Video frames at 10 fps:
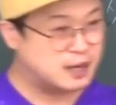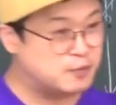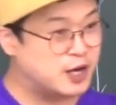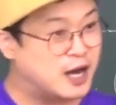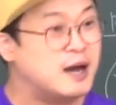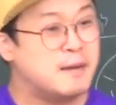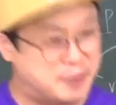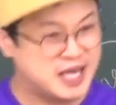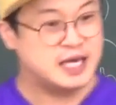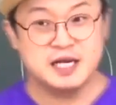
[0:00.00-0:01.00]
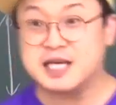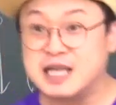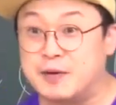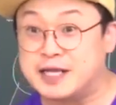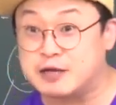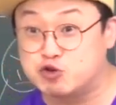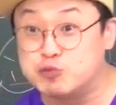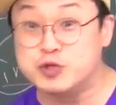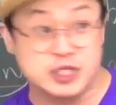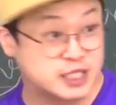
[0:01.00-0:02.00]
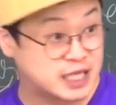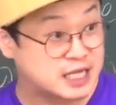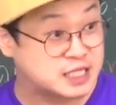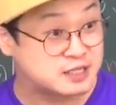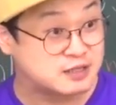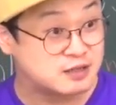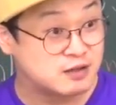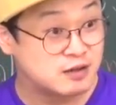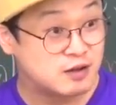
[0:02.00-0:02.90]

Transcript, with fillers: 그냥 뭐야 빈 이렇게 나와야 되는 구문이지 사실은